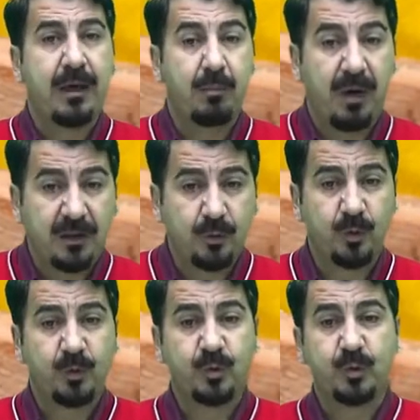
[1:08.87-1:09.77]
bal
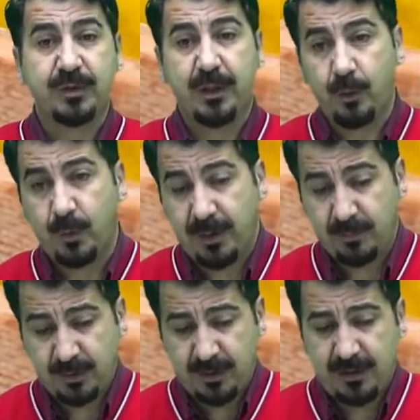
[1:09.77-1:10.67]
konusunda önemli
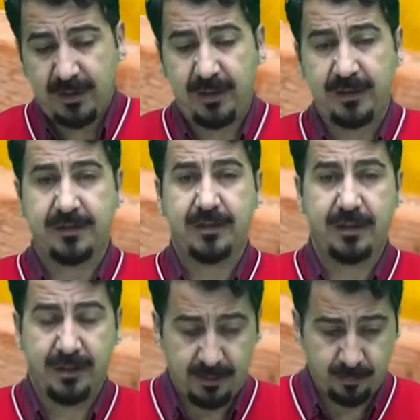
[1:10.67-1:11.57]
şehirler arasında yer
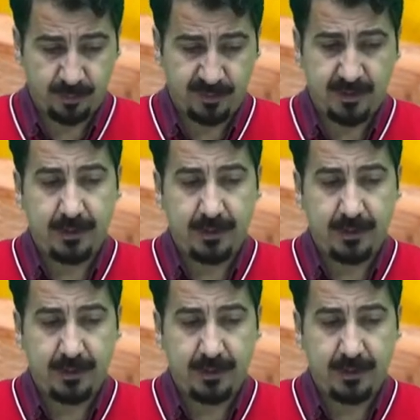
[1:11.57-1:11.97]
alıyor ki